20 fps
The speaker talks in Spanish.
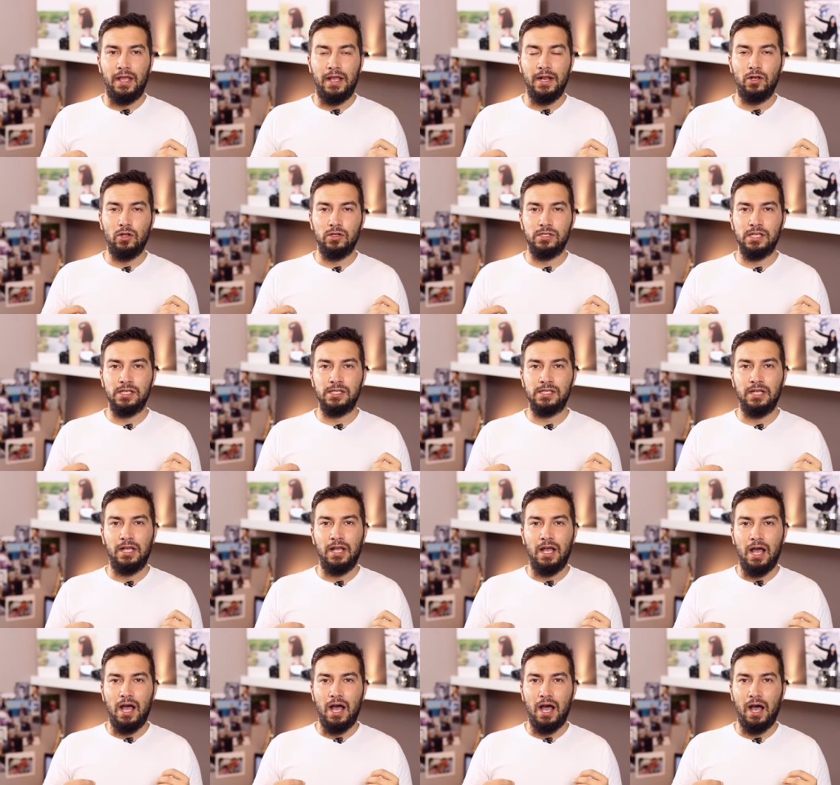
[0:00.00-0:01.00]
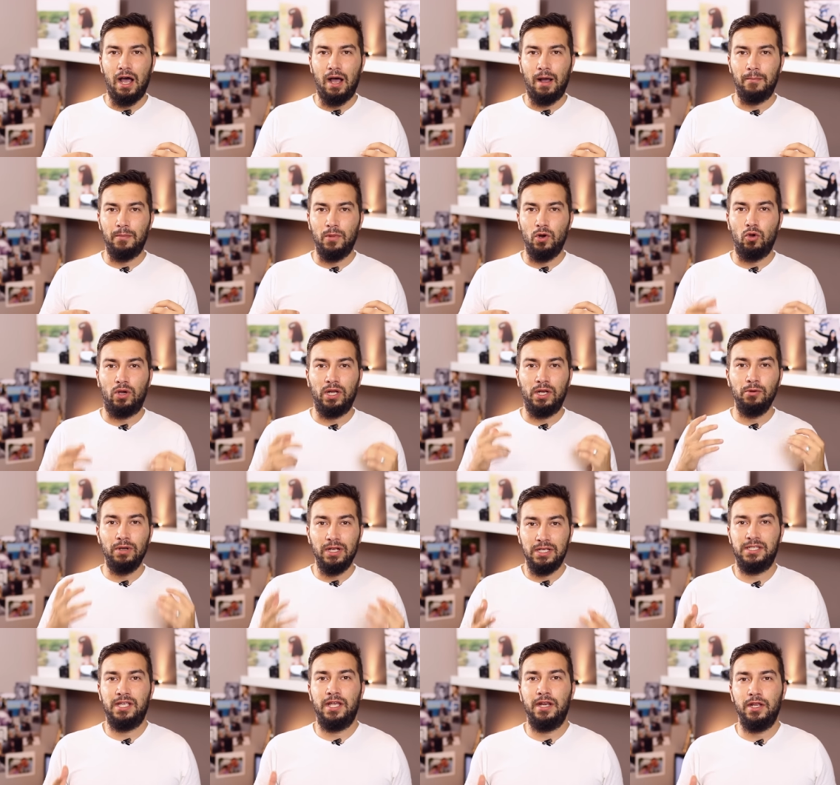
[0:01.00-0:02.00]
Entonces, ah, lo que tengo
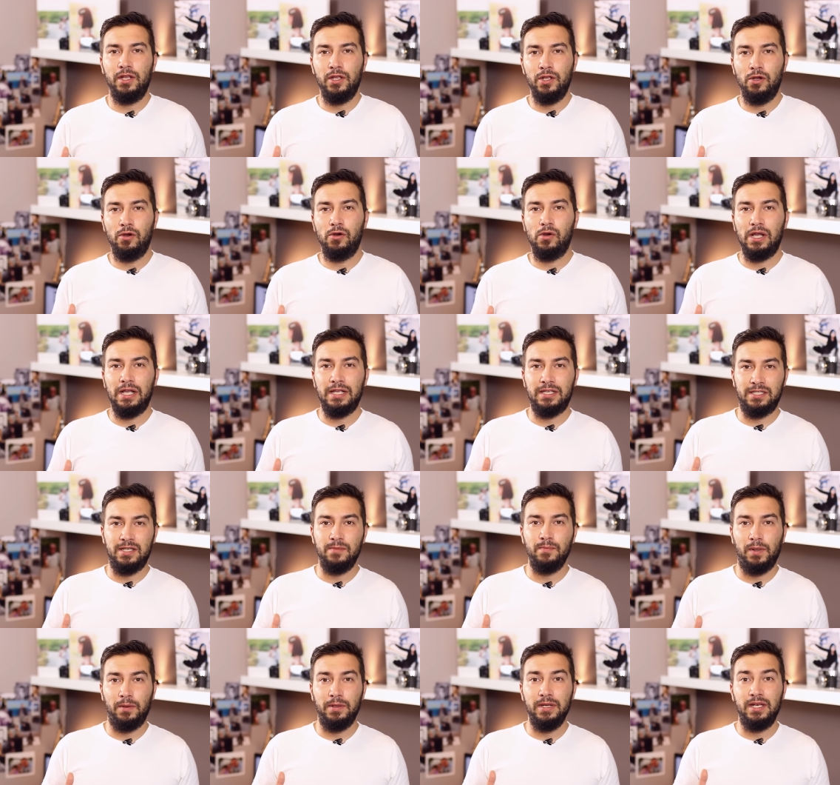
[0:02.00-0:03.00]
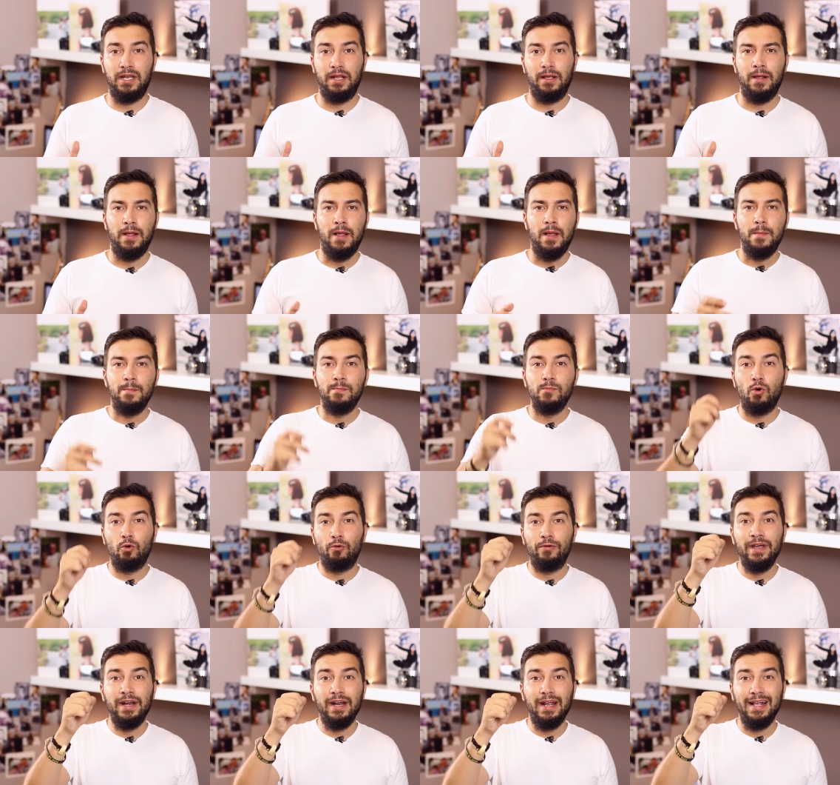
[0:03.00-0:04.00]
que hacer yo es simplemente
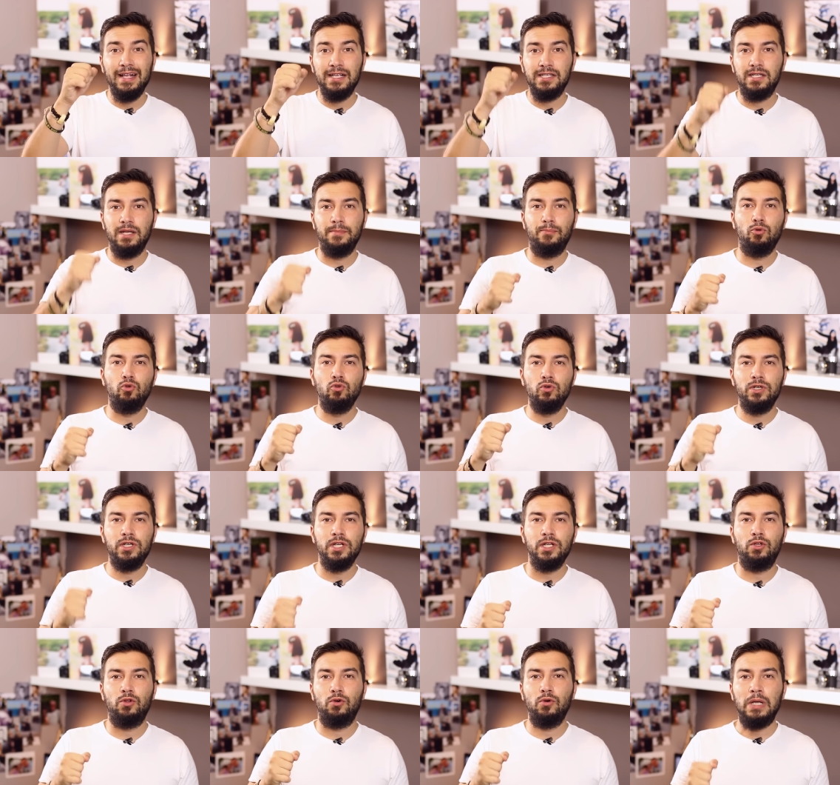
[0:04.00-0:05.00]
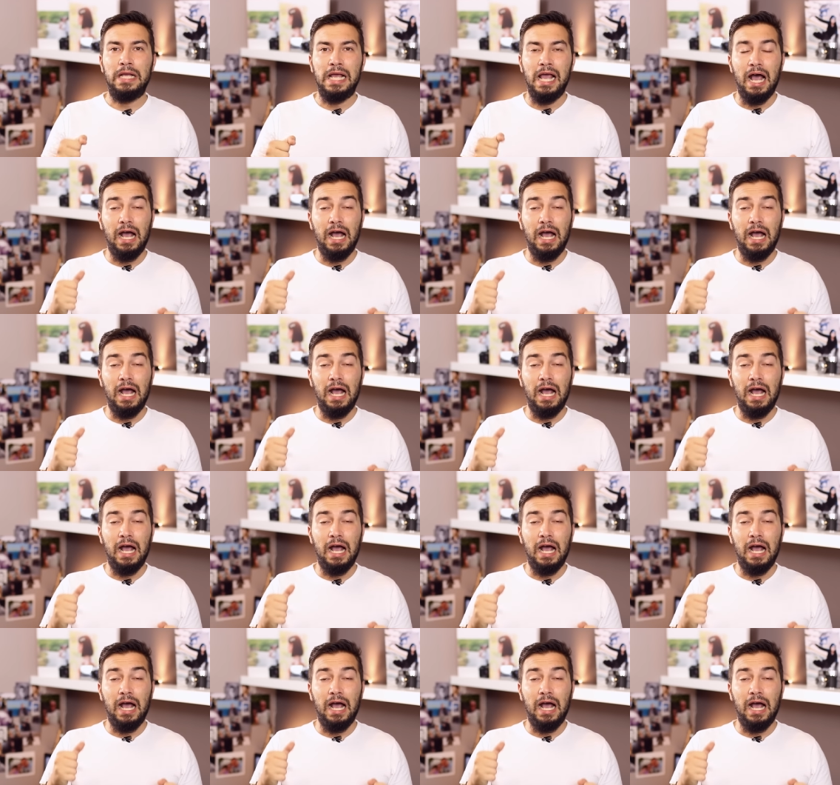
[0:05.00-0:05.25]
mover este puntito